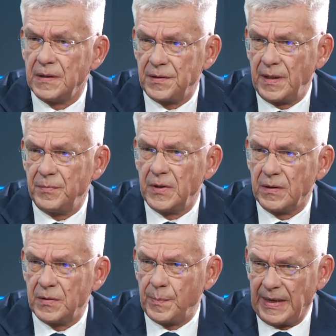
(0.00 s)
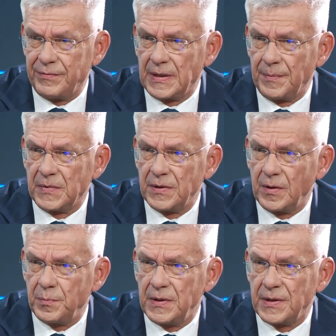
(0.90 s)
jestem, to sprawdzam
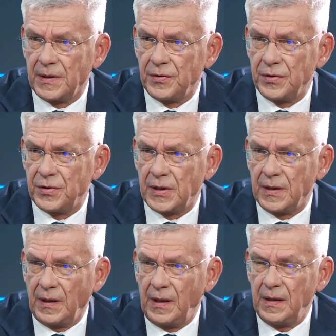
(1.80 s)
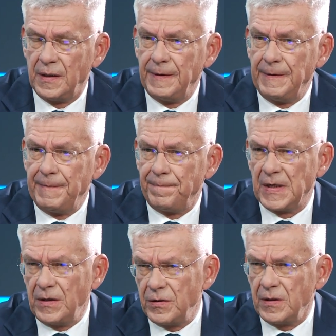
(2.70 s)
stopień zanieczyszczenia
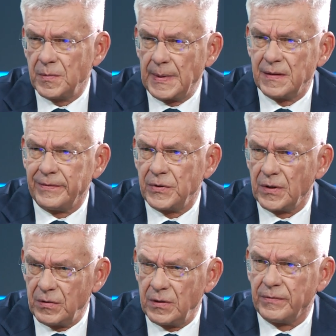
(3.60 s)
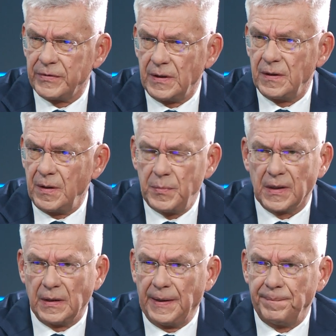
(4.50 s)
a jeśli jest bardzo wysoki, to wtedy nie
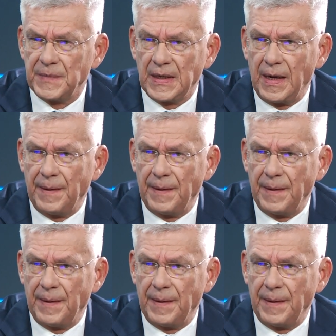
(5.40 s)
biegnę. Panie